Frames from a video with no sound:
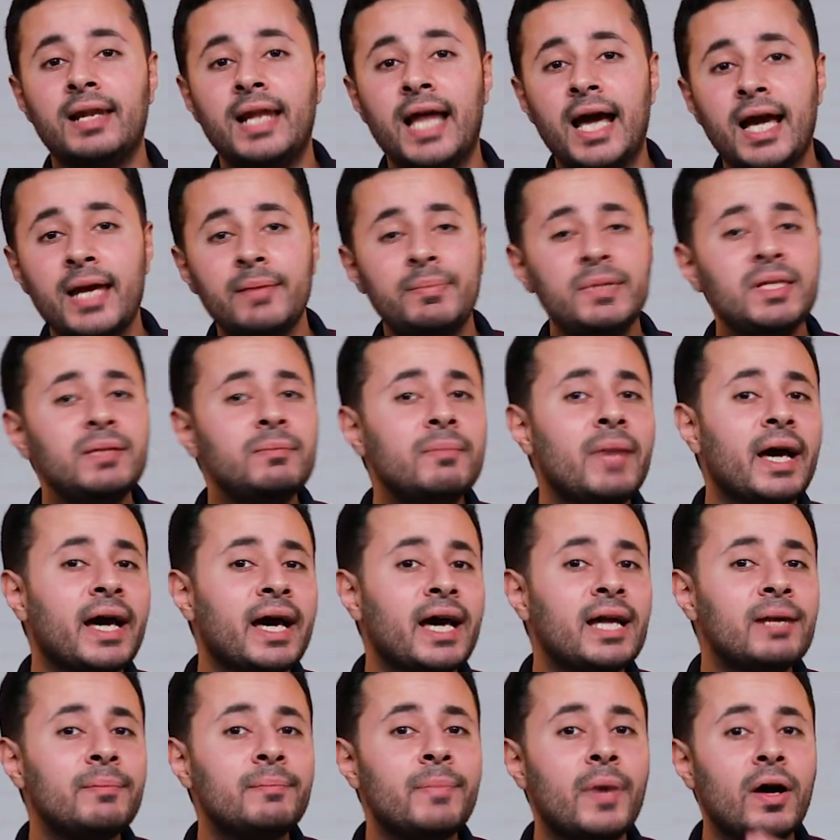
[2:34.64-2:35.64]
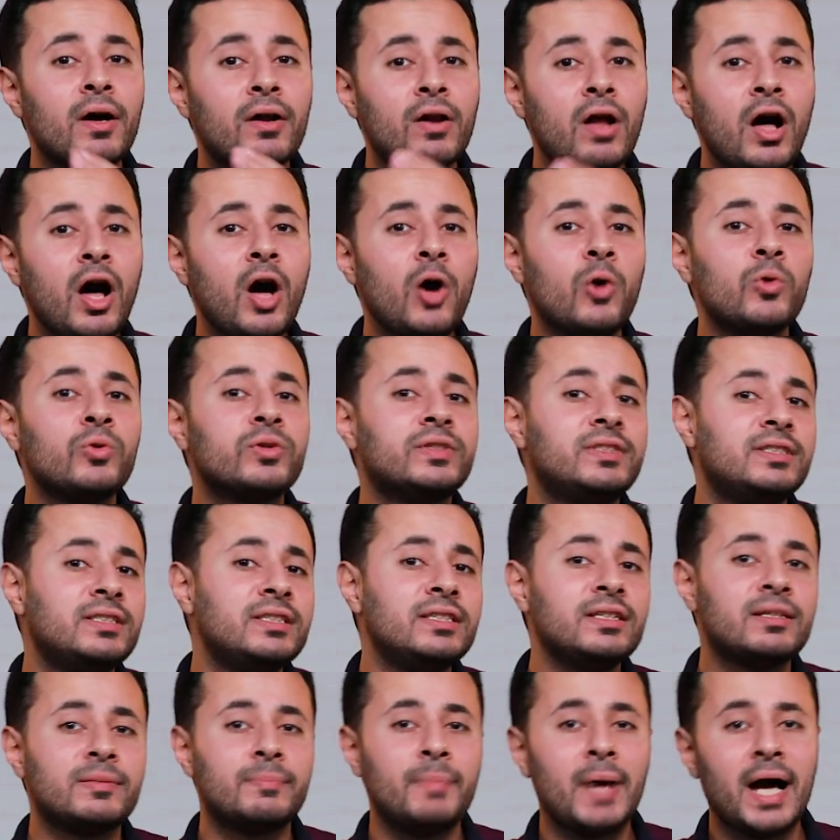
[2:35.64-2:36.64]
لاعبين مغاربة راحوا
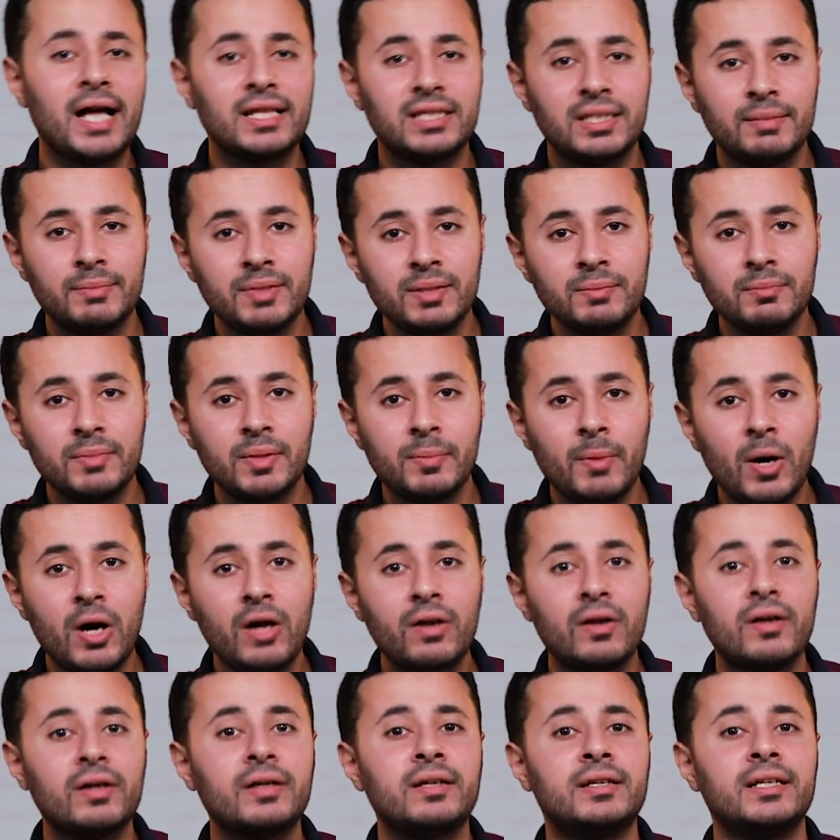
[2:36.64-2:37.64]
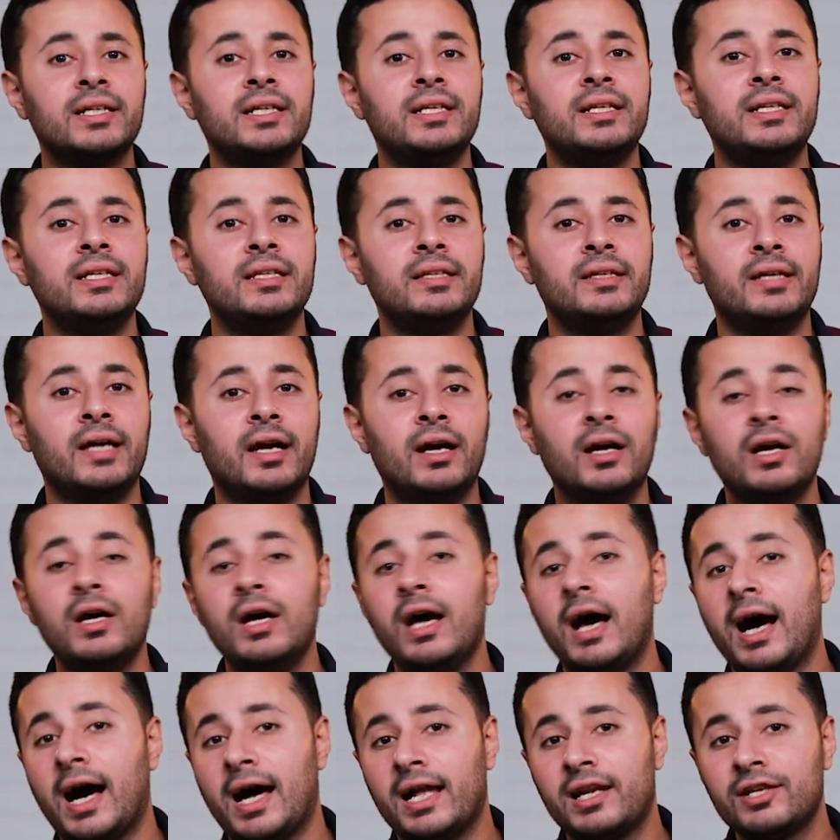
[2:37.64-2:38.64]
كتير بعد من مبارك الليجا
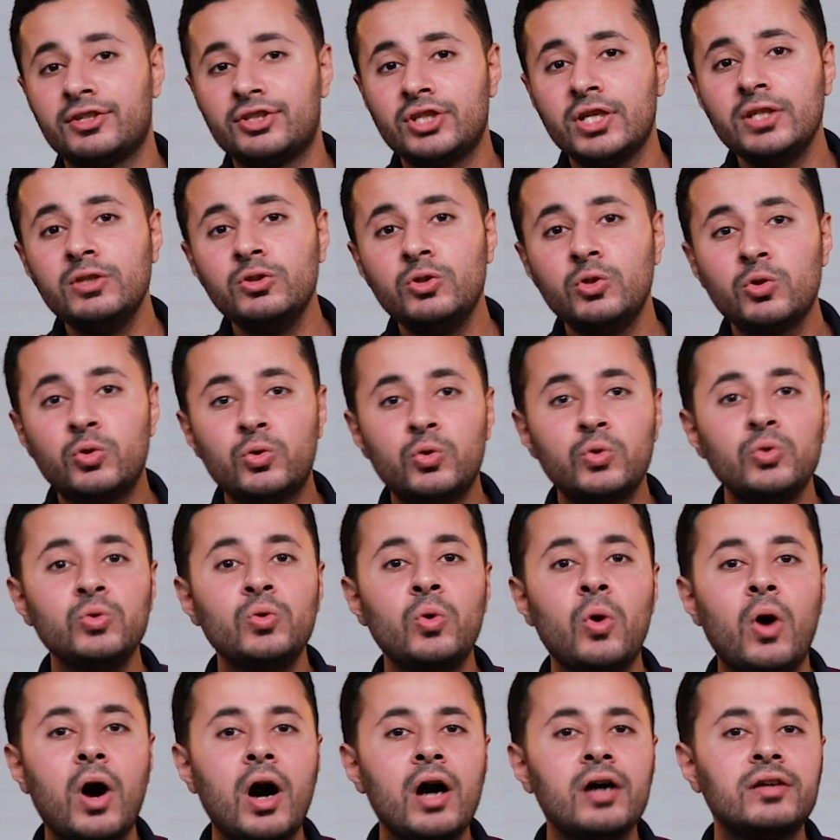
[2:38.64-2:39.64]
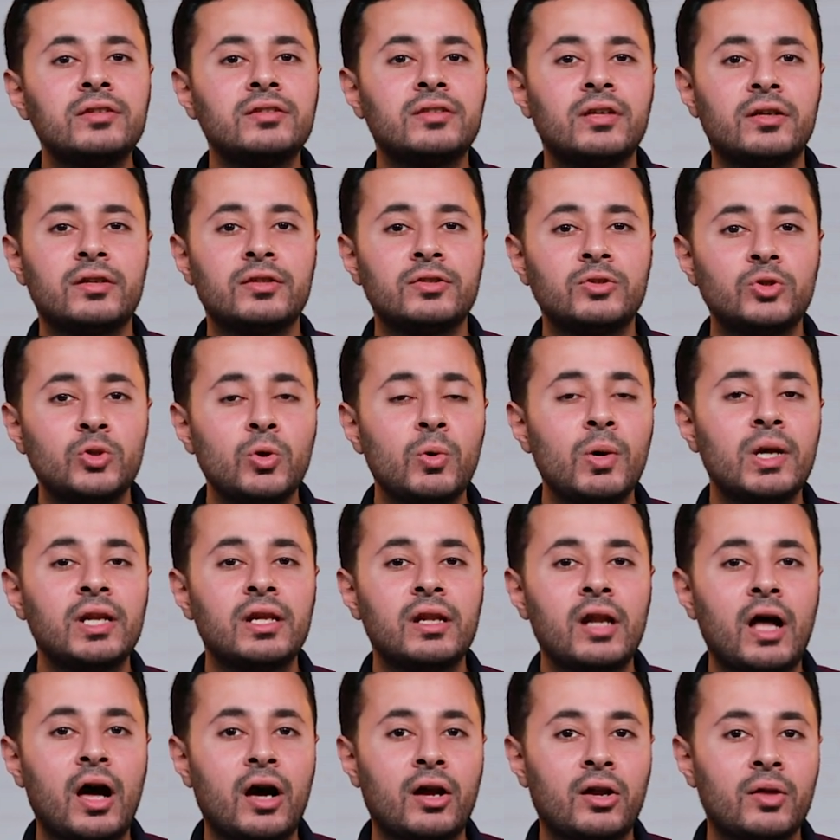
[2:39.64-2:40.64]
علشان يكونوا أكتر الدول
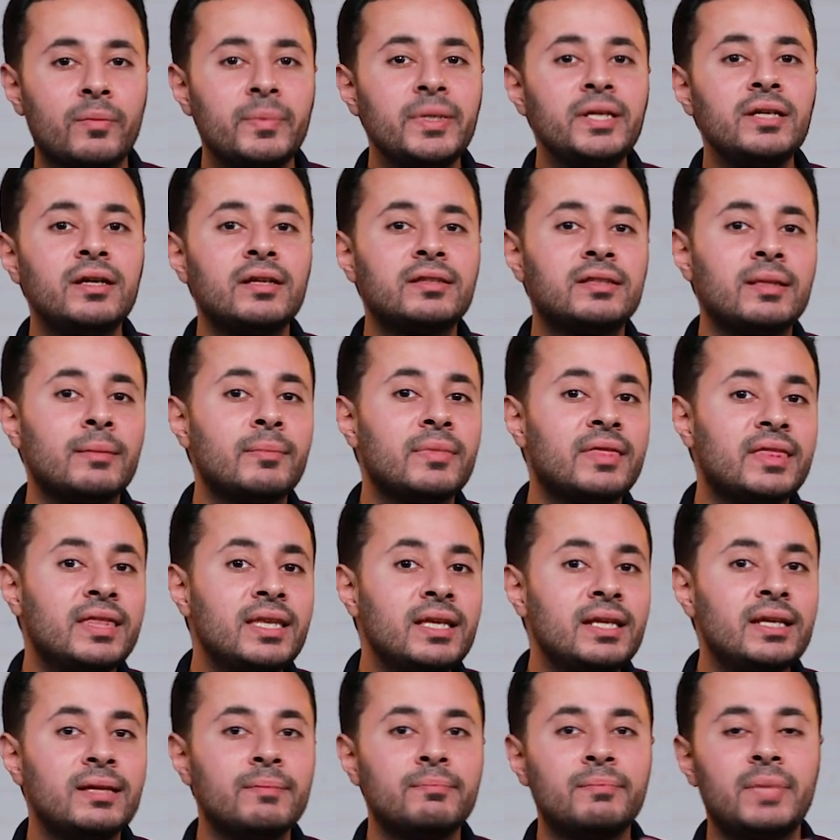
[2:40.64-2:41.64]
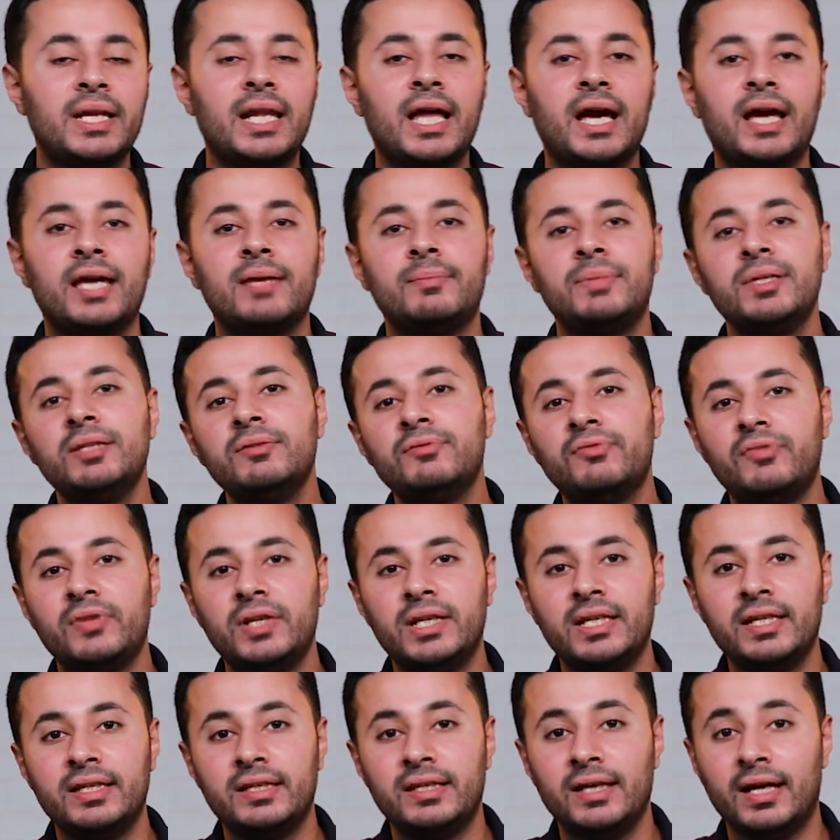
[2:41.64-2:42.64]
العربية تمثيلا بلاعبين في
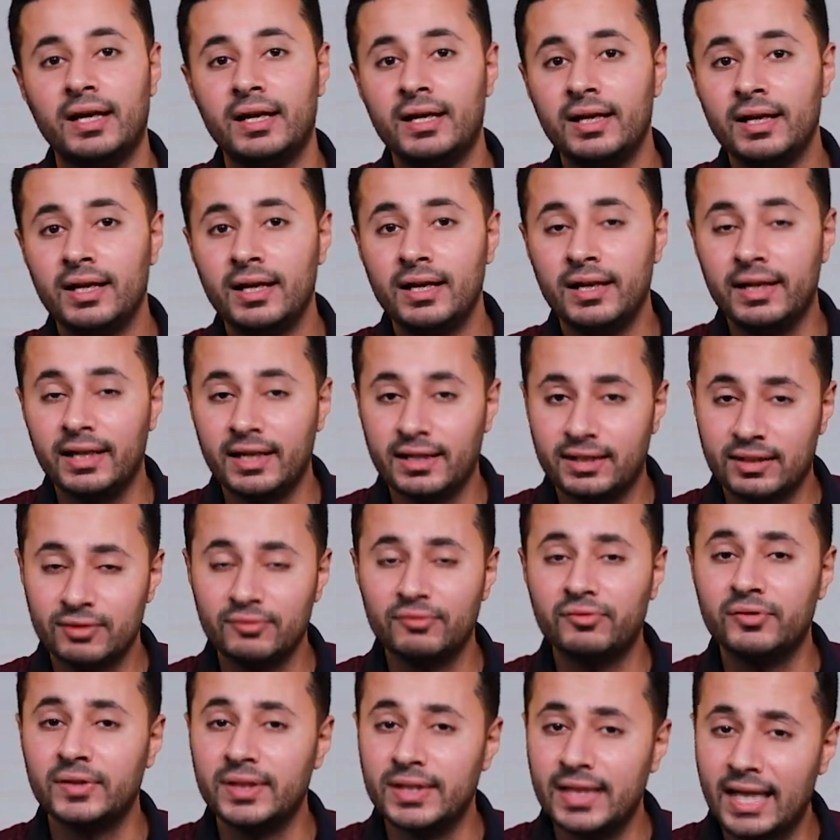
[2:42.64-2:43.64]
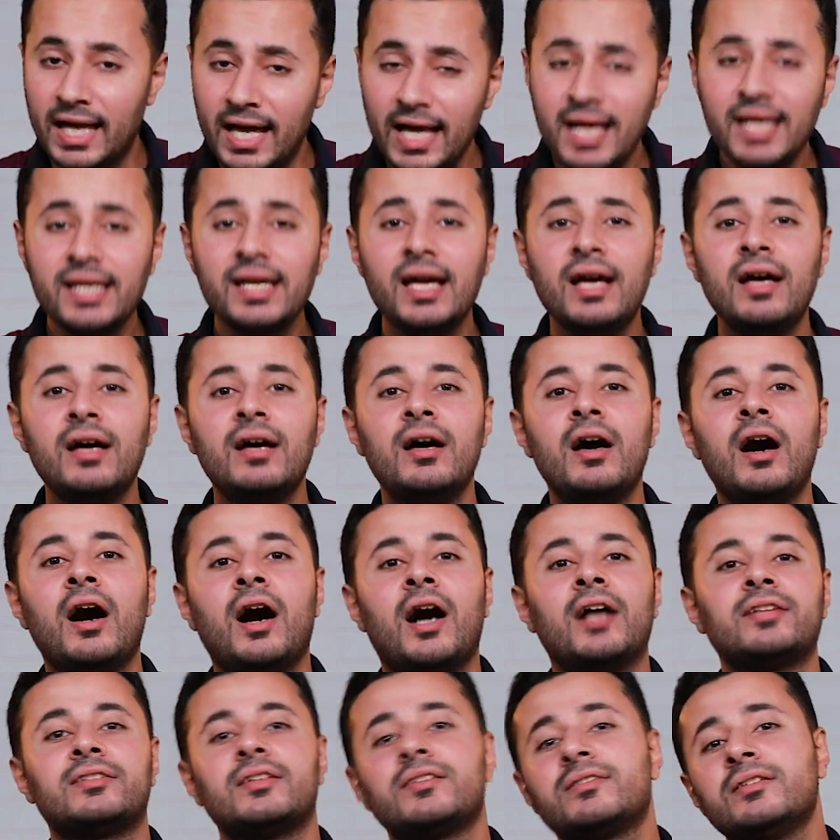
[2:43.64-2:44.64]
الليجا لكن في النهاية
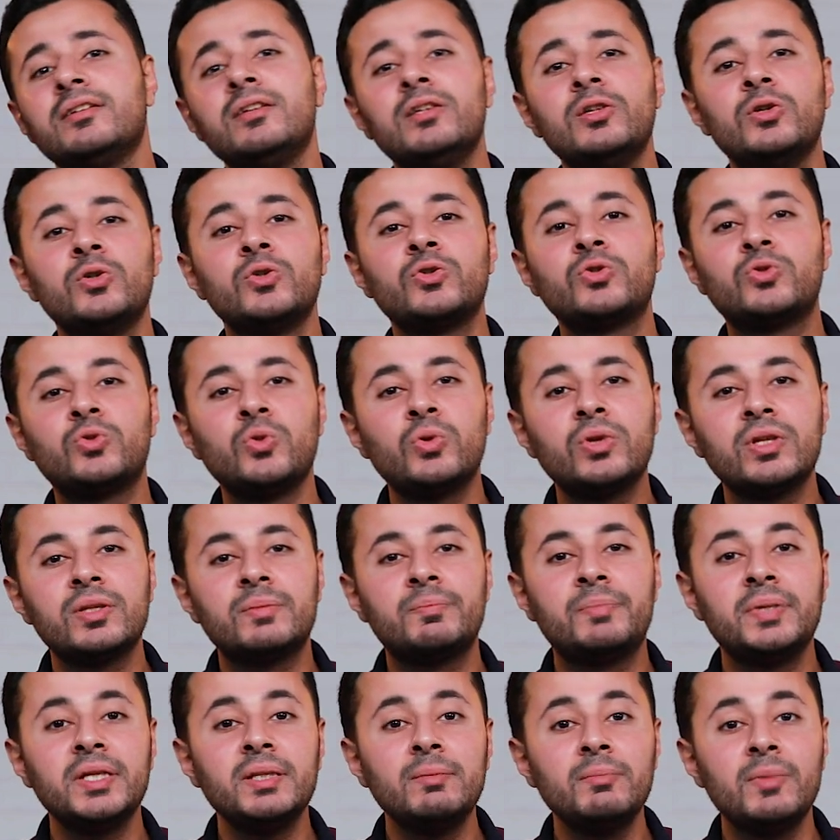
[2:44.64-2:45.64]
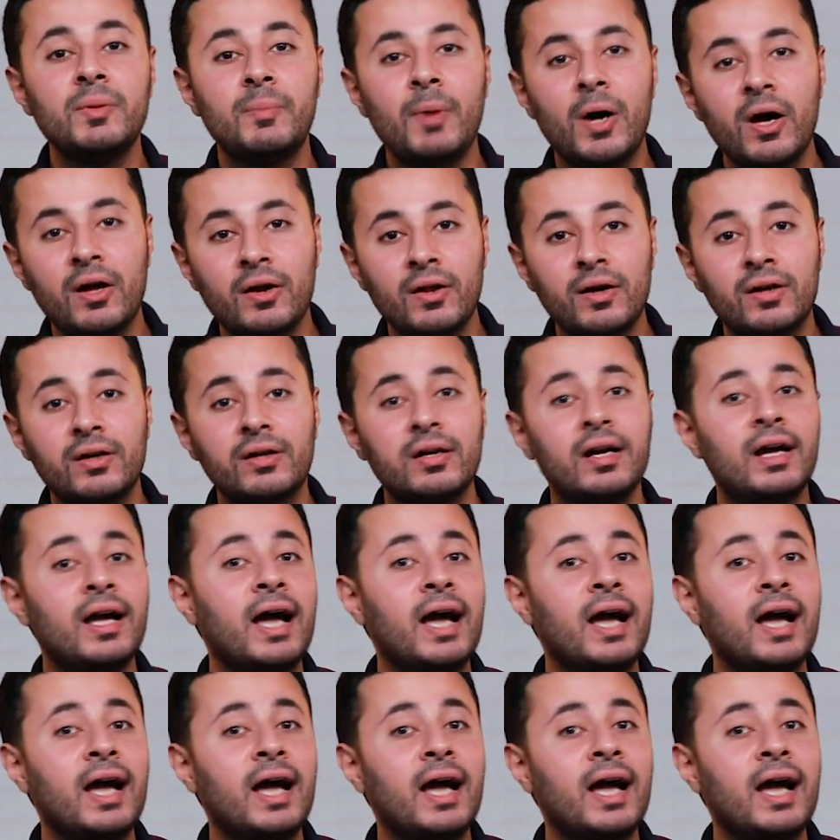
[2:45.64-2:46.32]
هتظل أسطورة بن مبارك